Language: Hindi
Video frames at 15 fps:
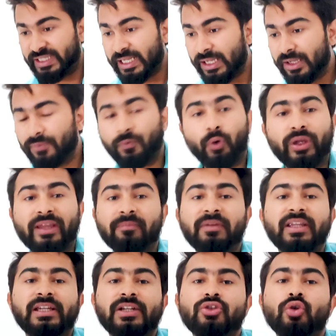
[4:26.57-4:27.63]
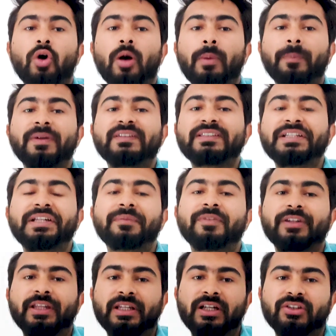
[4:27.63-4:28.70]
ये वो गेम नहीं है जो हम अपने स्टेडियम
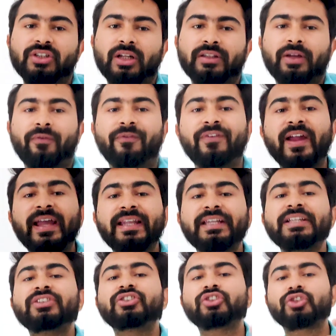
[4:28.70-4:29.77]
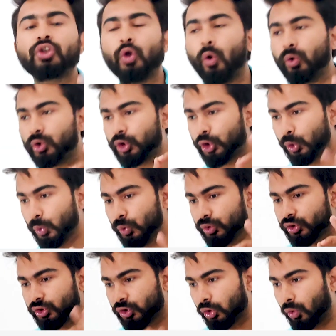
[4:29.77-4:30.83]
से देखना चाहते हैं वेरी स्लो टू
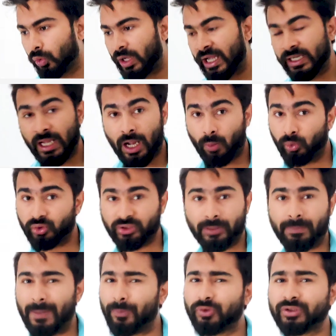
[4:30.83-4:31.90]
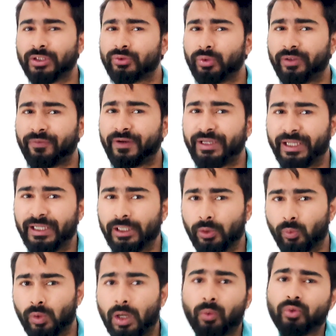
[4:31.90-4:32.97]
स्लो एंड आउट से मैं बुस्केट्स को डिफेंड नहीं
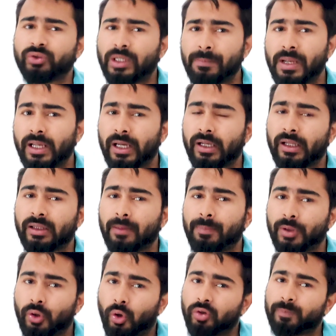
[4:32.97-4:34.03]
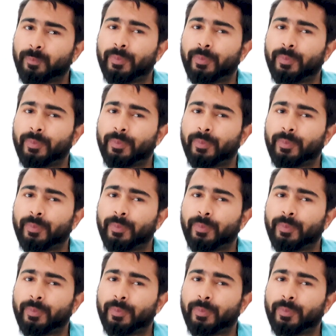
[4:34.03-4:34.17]
करूंगा उस टाइम मैं कर रहा था बिकॉज